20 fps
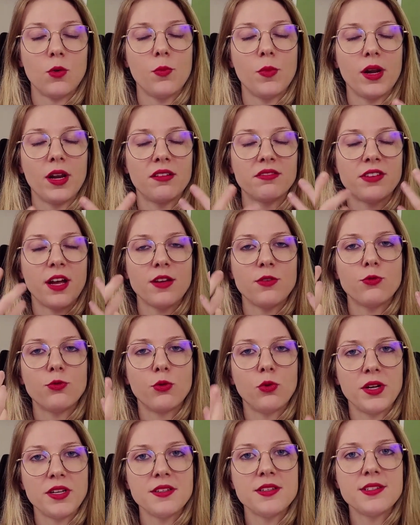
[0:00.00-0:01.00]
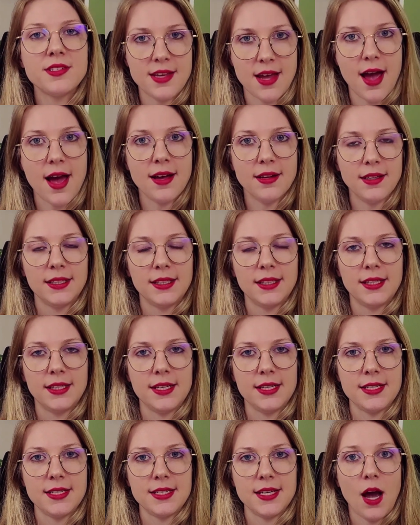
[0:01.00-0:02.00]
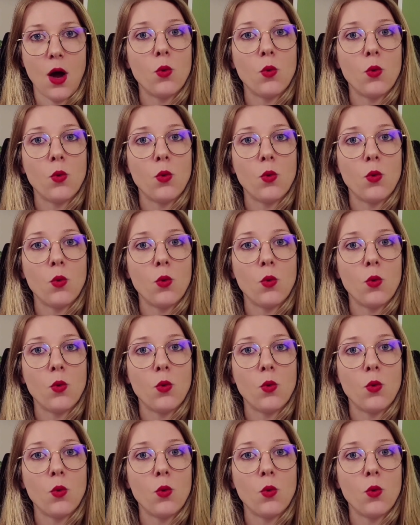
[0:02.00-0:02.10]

Como ela vai influenciar nesse